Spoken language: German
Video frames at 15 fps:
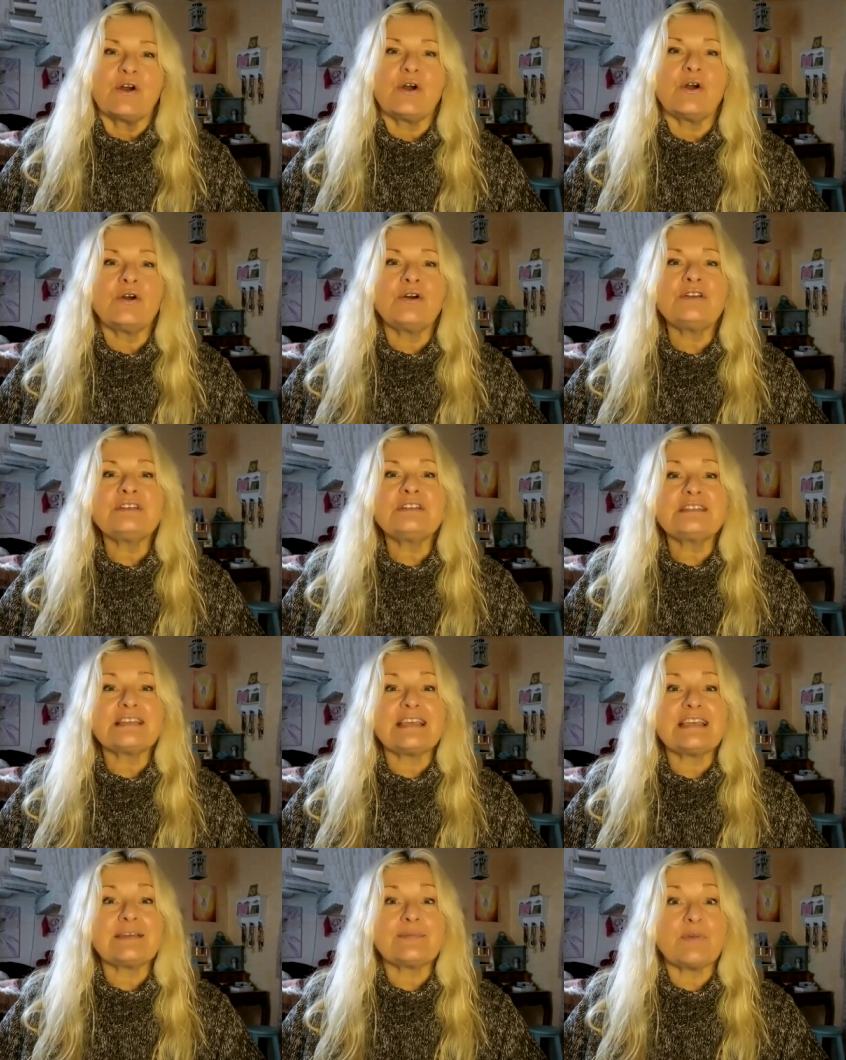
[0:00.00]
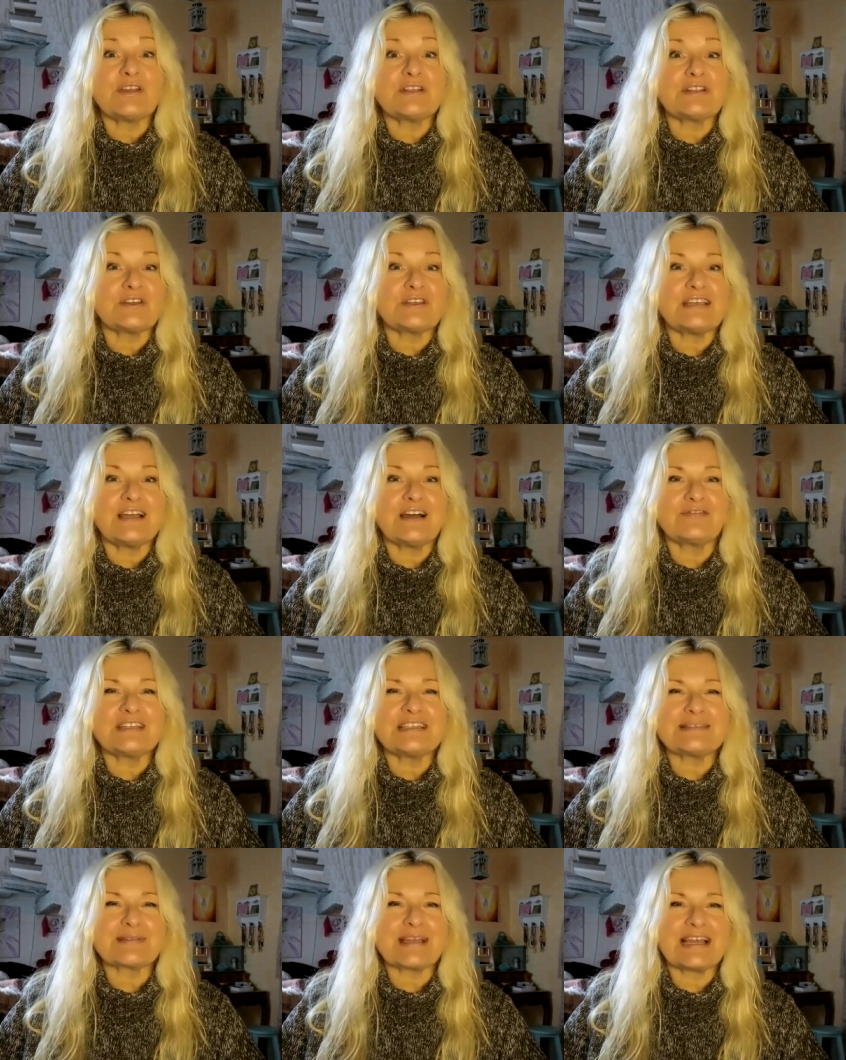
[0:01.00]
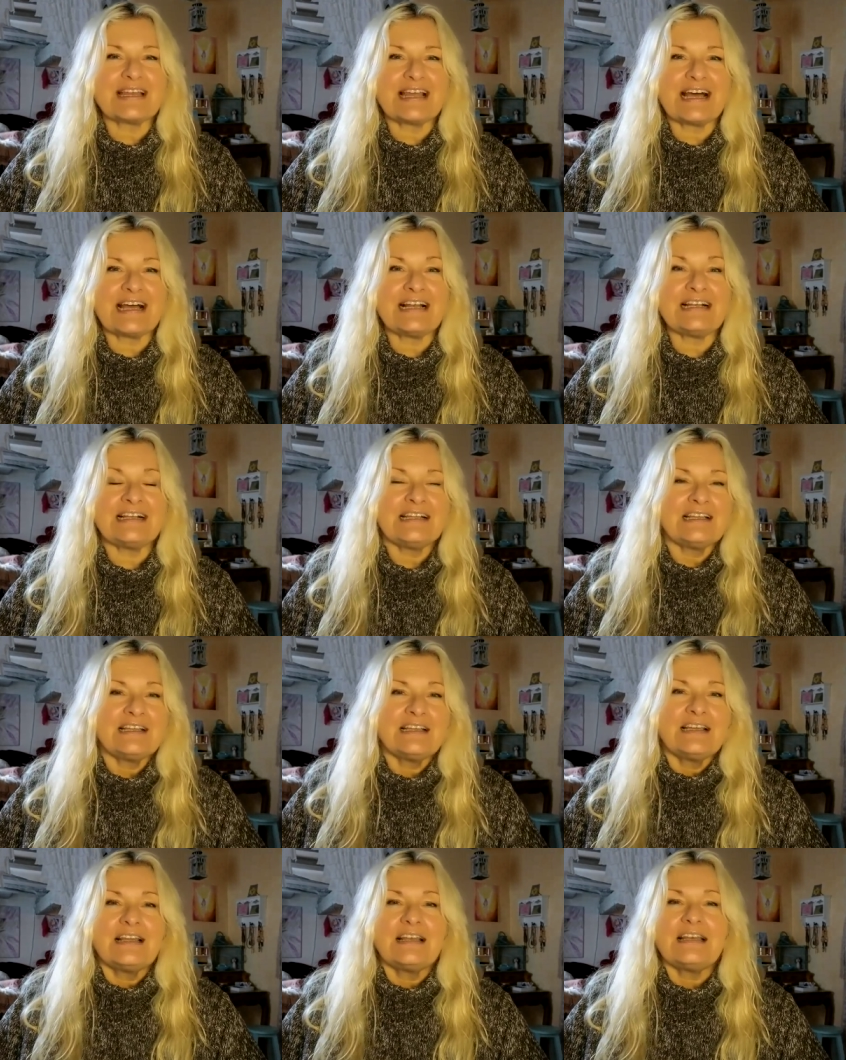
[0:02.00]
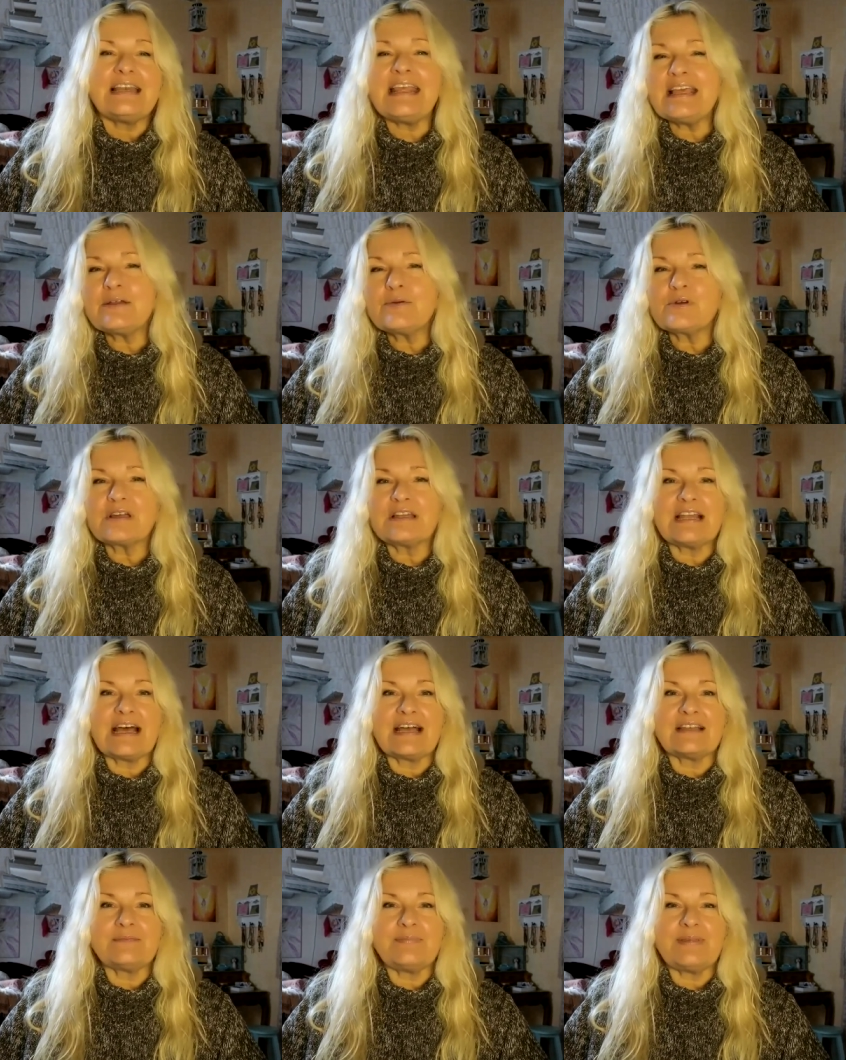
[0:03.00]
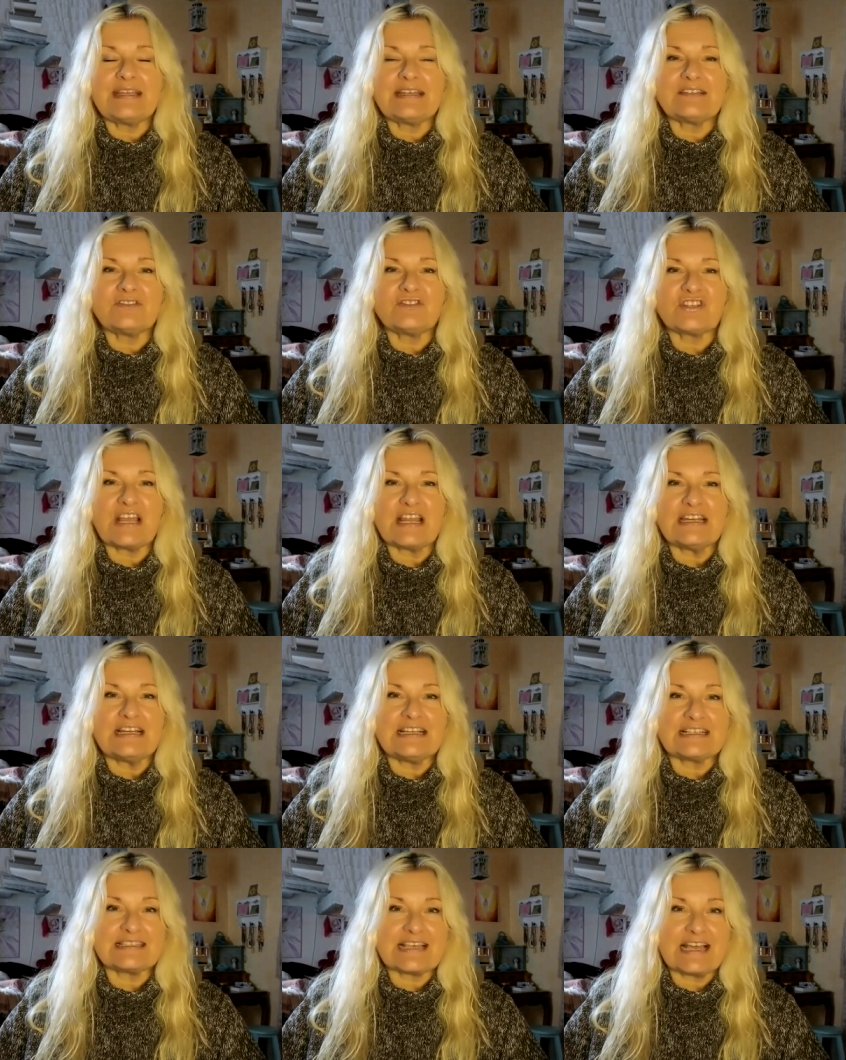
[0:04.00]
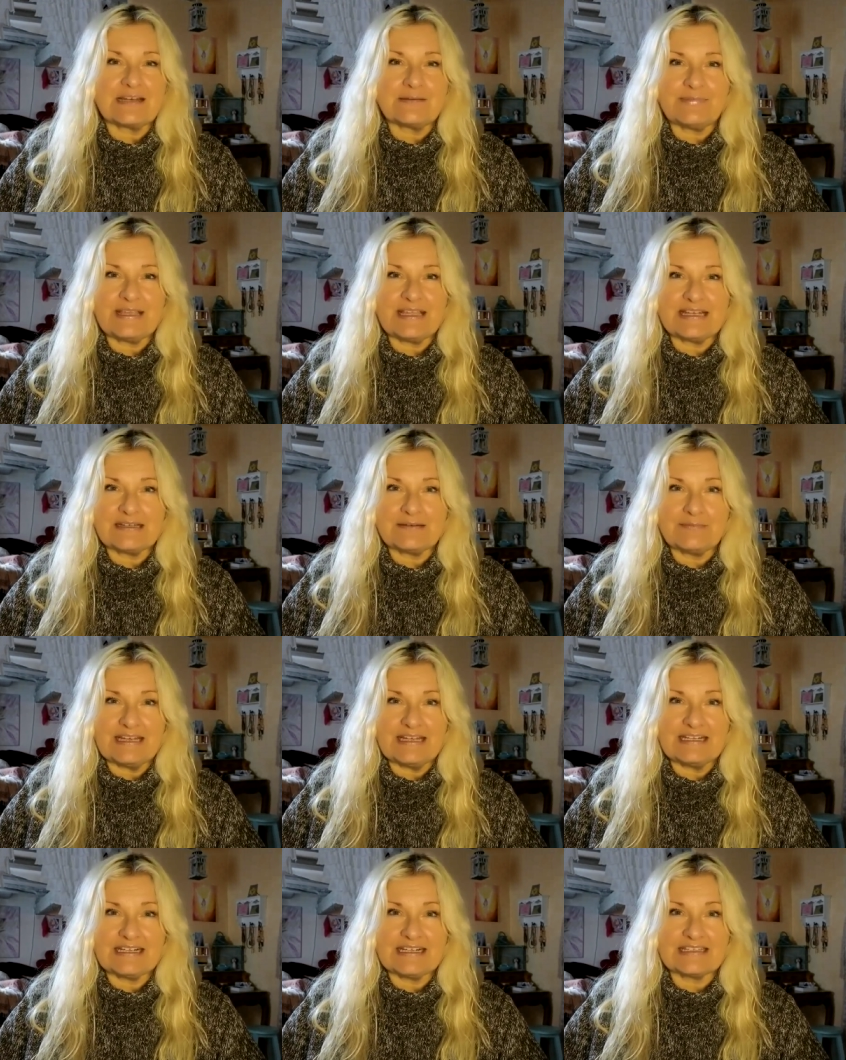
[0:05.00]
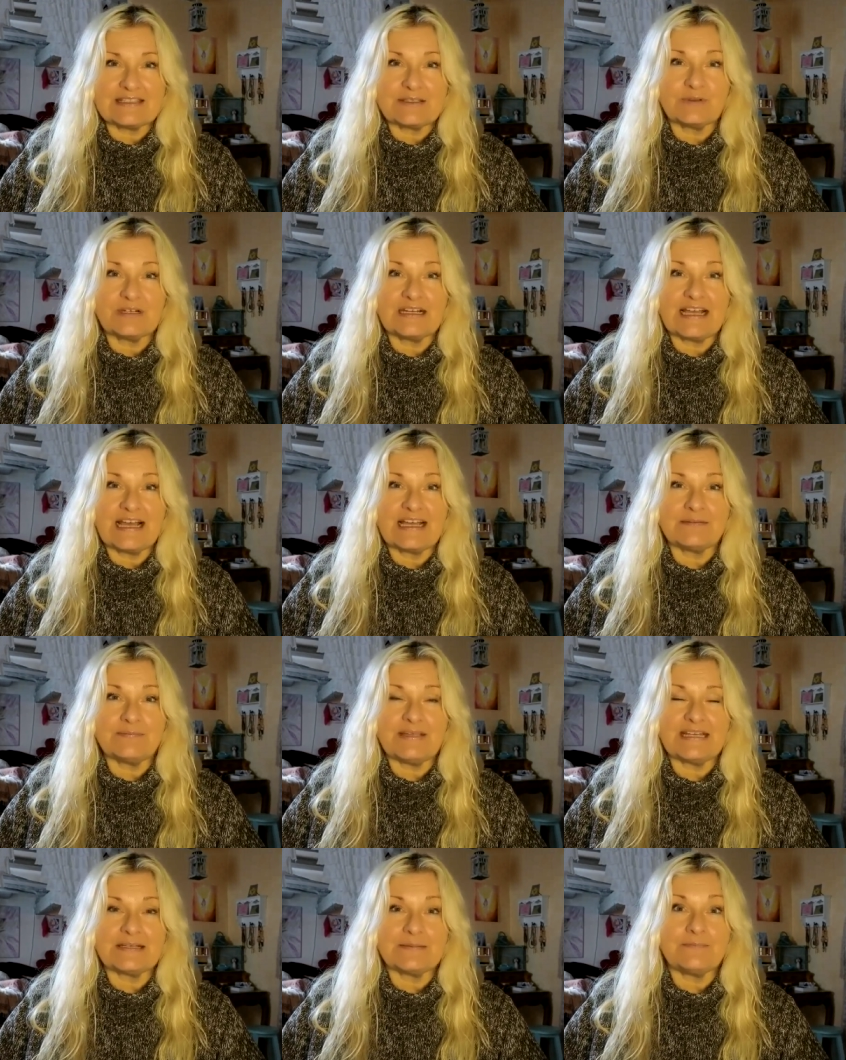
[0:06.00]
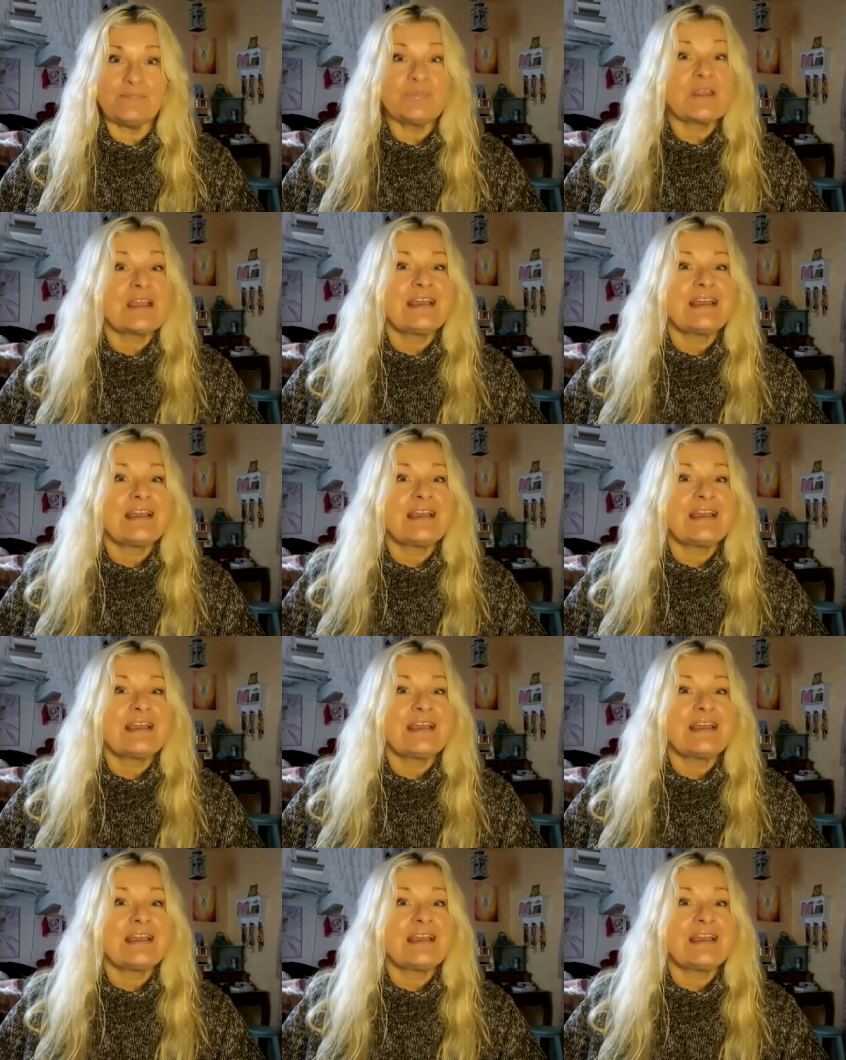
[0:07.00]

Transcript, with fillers: und ich möchte euch hier auf diesem Kanal Legungen anbieten, Channelings anbieten, Meditationen anbieten.